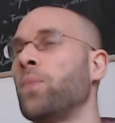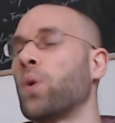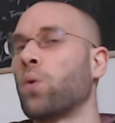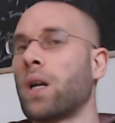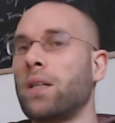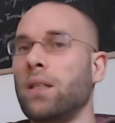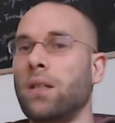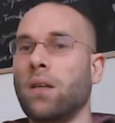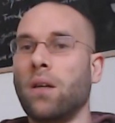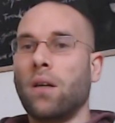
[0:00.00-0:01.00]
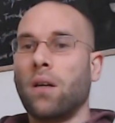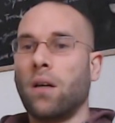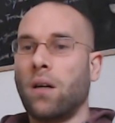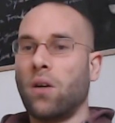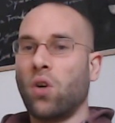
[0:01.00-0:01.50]
oder die
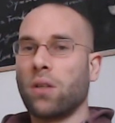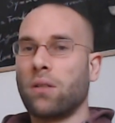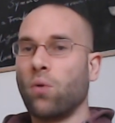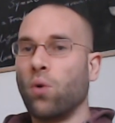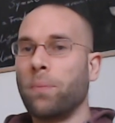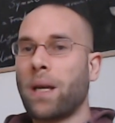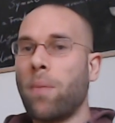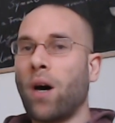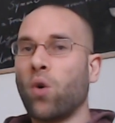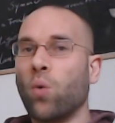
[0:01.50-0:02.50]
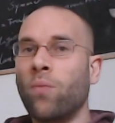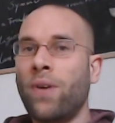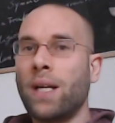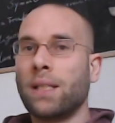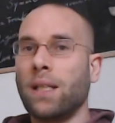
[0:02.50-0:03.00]
äh, unmittelbare
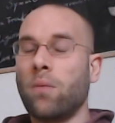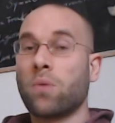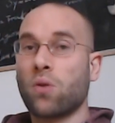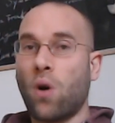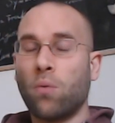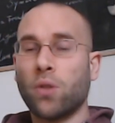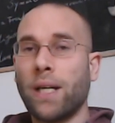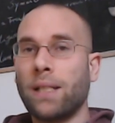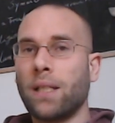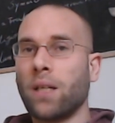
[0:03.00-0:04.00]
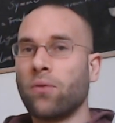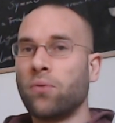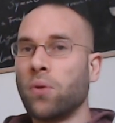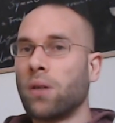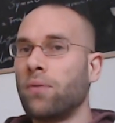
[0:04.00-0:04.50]
Umwelt, die eben zu hormonellen Dingen
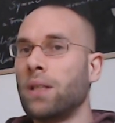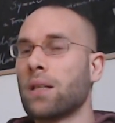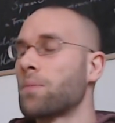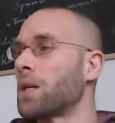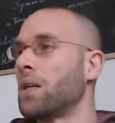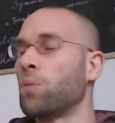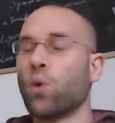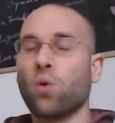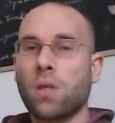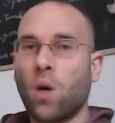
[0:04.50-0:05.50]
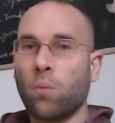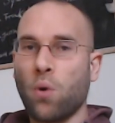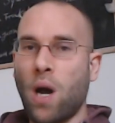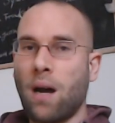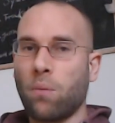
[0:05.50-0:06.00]
führt, wie dass man im
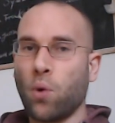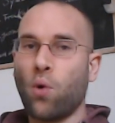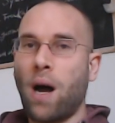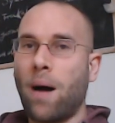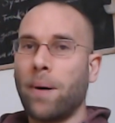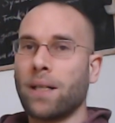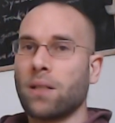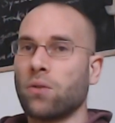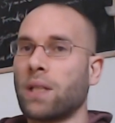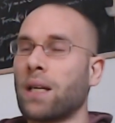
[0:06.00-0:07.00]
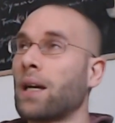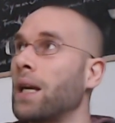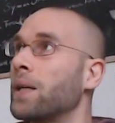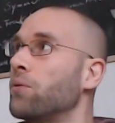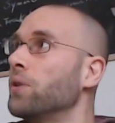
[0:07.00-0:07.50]
Großraumbüro arbeitet und dann
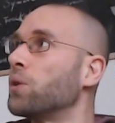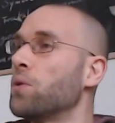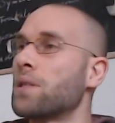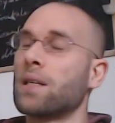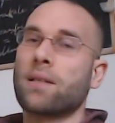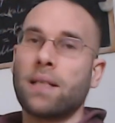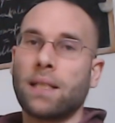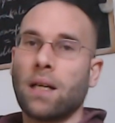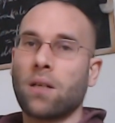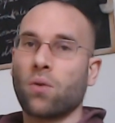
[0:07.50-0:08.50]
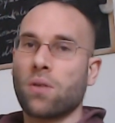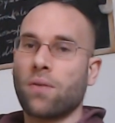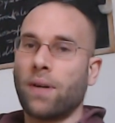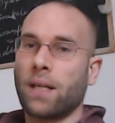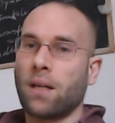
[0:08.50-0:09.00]
relativ viel künstliches Licht hat und
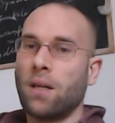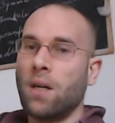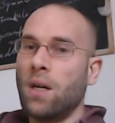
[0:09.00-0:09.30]
so weiter.